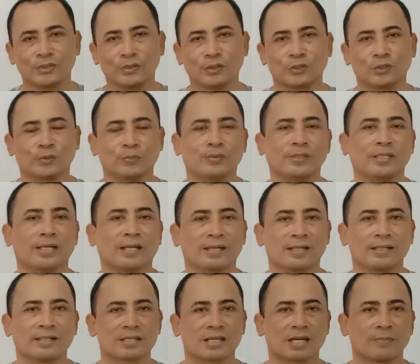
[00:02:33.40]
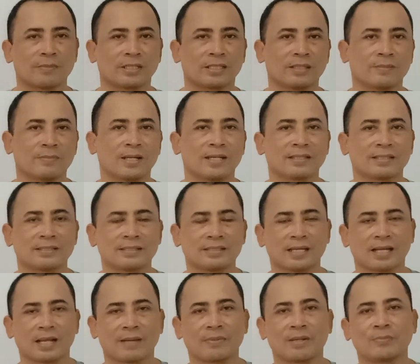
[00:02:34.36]
YouTube-nya. Sahabat hebat,
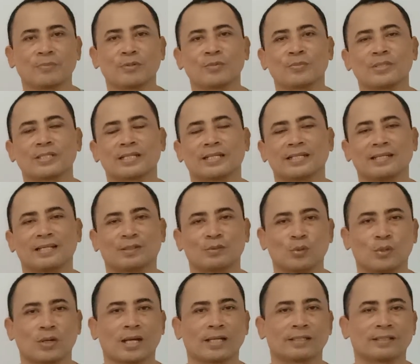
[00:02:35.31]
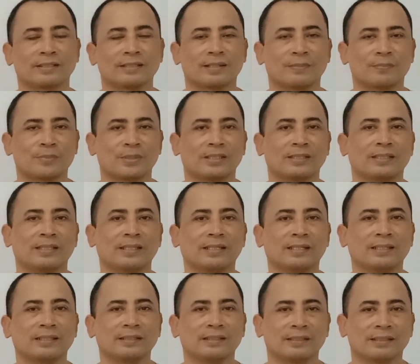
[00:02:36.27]
cara apapun bisa dilakukan. Yang
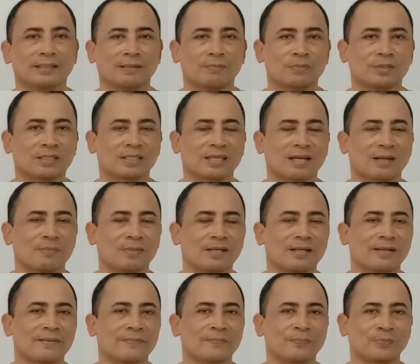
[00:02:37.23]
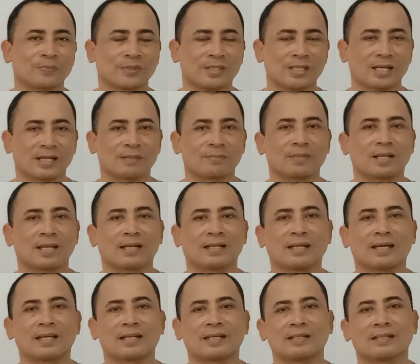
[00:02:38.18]
penting, yang pertama, jangan
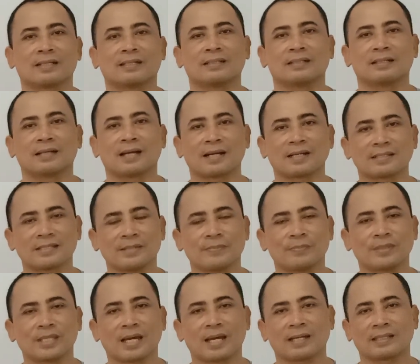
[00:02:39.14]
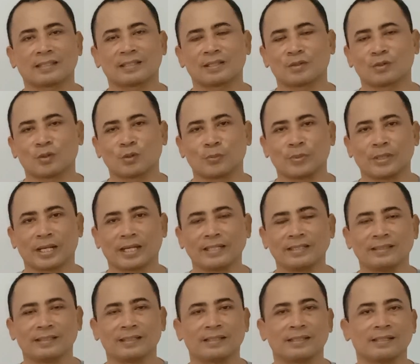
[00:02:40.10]
melanggar uh, hak cipta atau
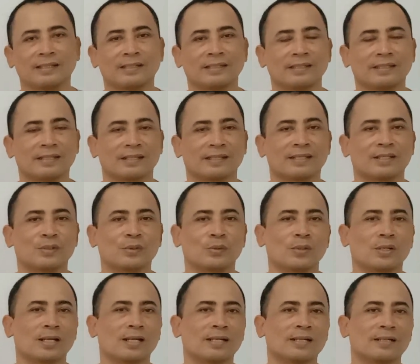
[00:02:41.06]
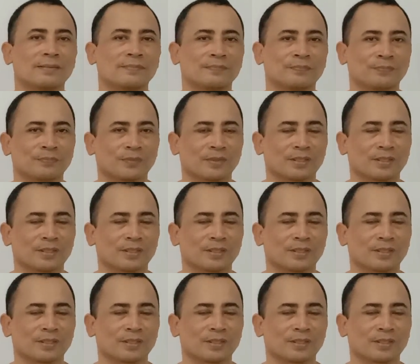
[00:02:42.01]
copyright. Yang kedua,